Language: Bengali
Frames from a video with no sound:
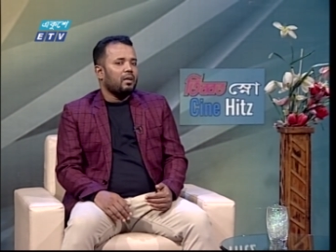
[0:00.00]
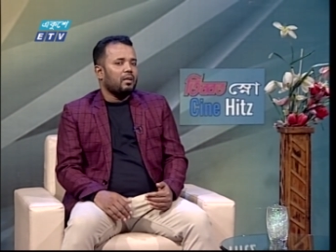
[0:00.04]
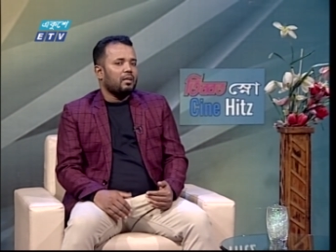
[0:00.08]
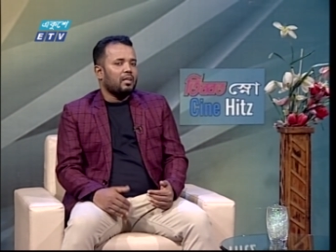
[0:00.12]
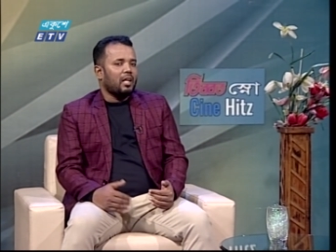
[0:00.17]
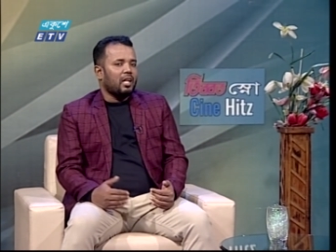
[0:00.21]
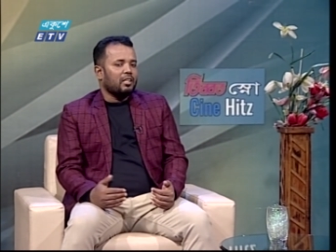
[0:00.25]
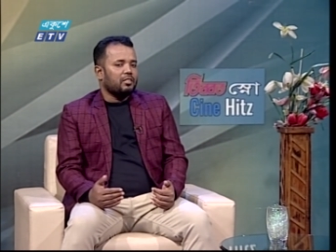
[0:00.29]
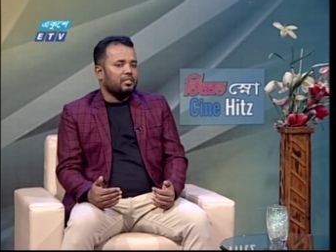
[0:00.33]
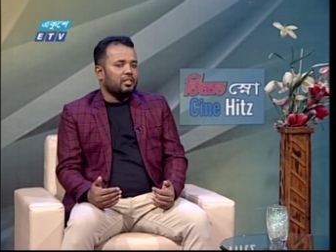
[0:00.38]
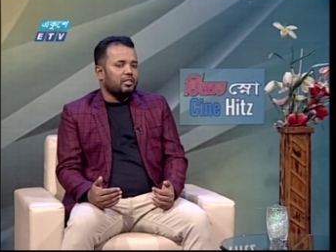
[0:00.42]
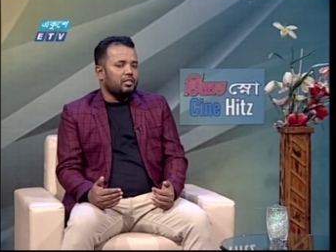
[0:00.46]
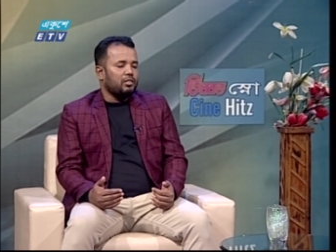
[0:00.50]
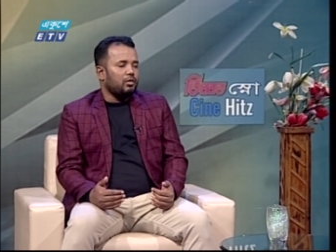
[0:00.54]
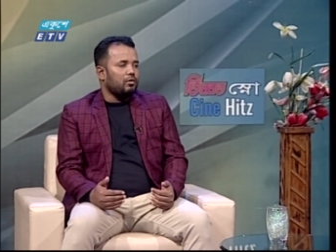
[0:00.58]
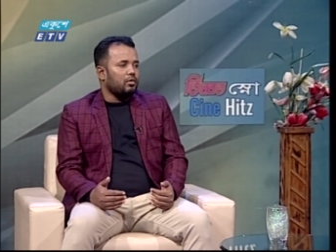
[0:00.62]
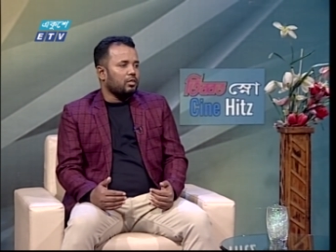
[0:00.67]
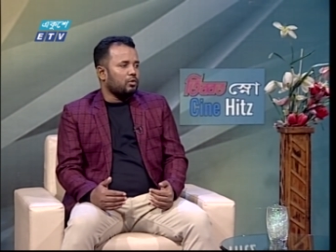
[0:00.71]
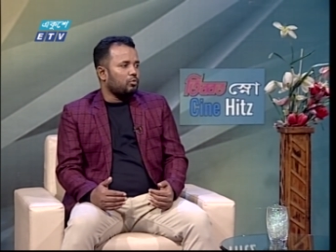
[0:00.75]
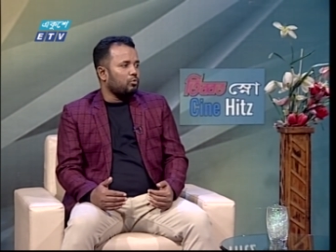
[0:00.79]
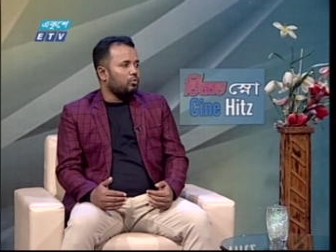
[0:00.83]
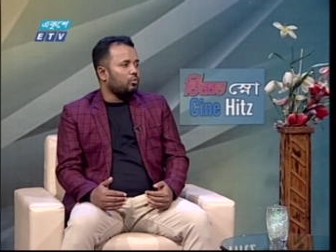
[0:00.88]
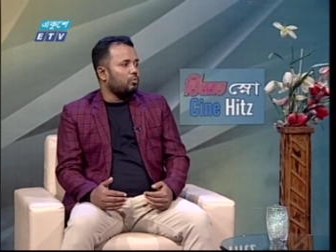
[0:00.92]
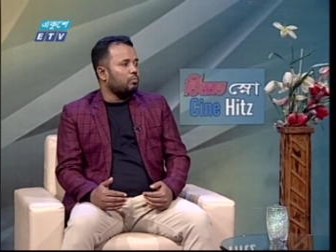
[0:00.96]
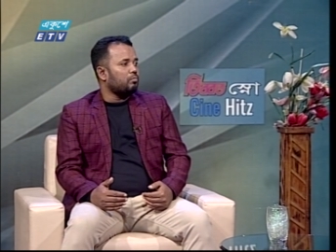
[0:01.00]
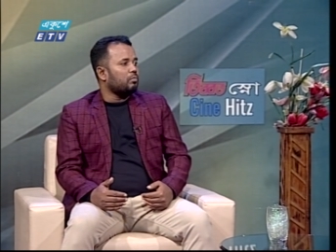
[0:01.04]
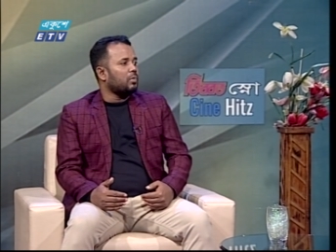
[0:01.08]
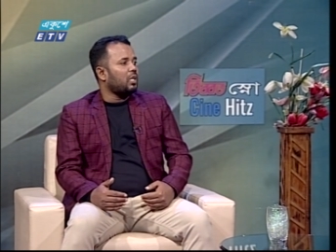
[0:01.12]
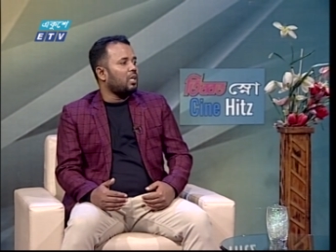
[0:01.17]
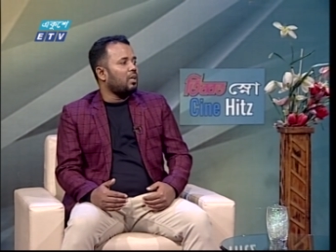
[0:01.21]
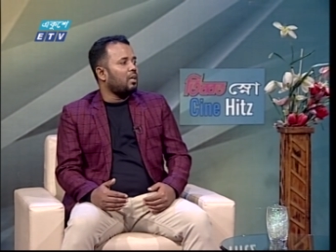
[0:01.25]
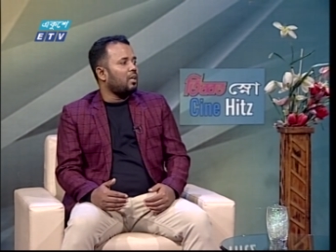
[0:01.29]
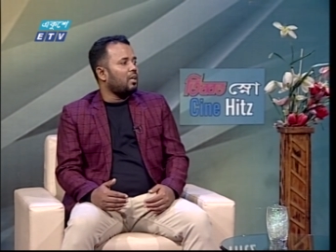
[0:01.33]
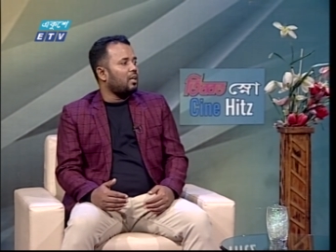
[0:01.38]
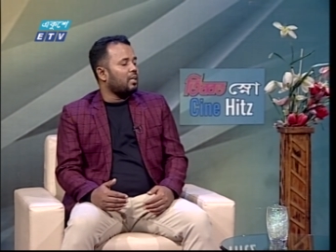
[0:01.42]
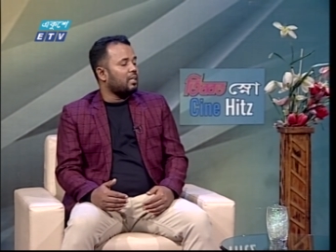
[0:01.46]
লাল শাড়ি ছিল একটু
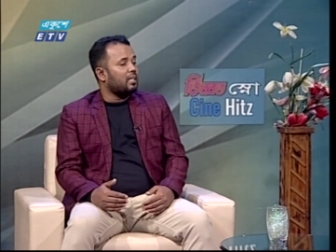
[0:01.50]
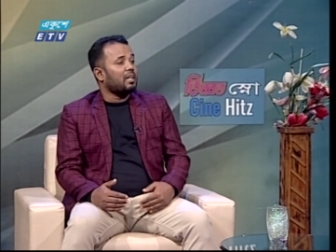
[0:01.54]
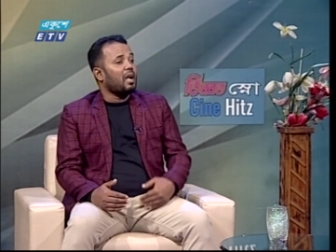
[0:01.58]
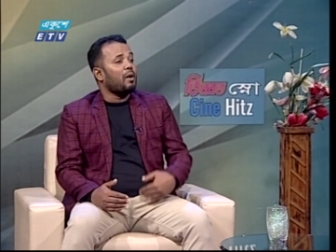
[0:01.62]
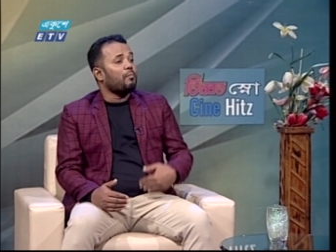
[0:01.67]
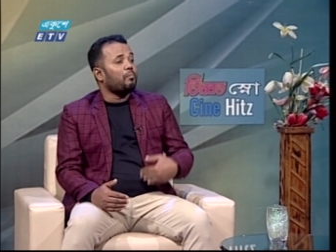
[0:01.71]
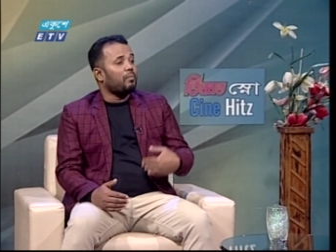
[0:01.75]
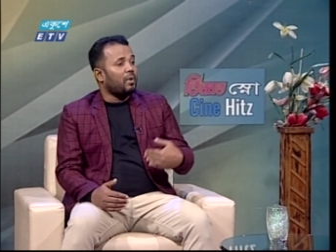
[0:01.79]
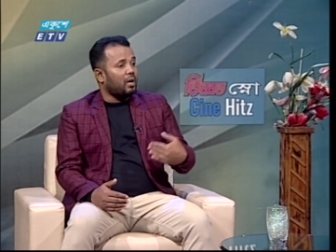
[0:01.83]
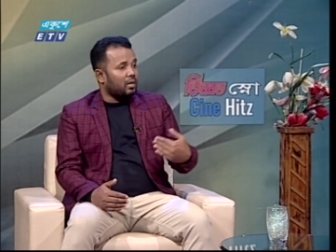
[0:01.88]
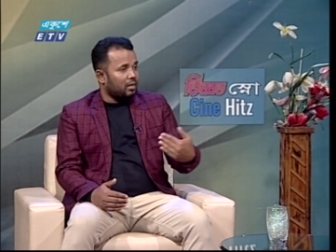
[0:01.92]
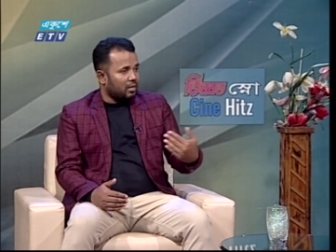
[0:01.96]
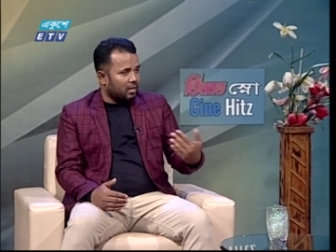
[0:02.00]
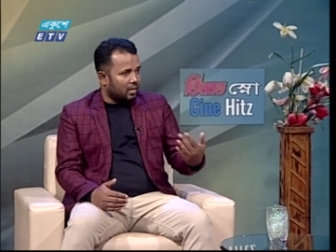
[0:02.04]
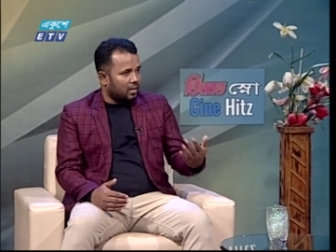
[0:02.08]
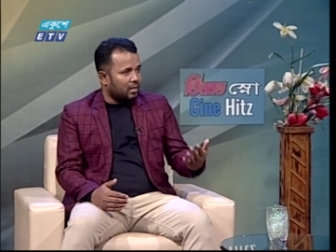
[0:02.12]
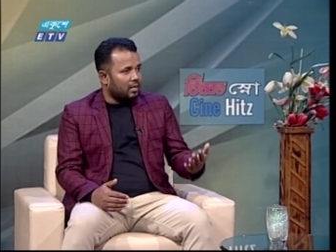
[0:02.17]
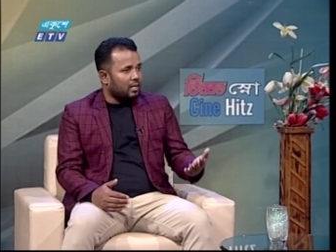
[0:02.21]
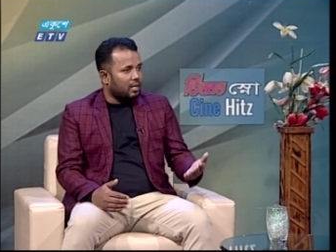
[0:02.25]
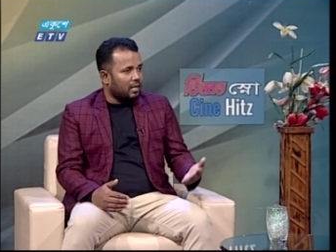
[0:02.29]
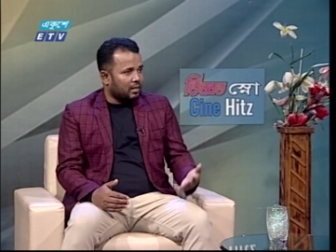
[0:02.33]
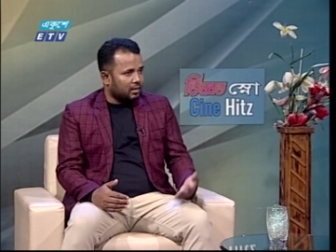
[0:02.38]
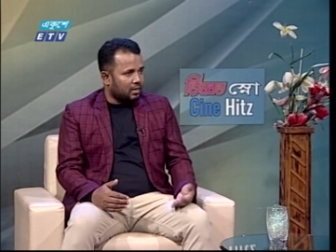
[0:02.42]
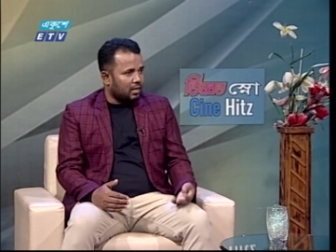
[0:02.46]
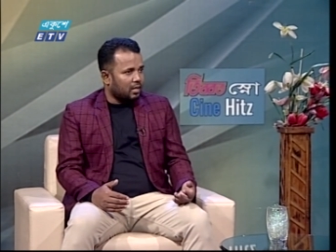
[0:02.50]
গ্রাম বাংলার একটা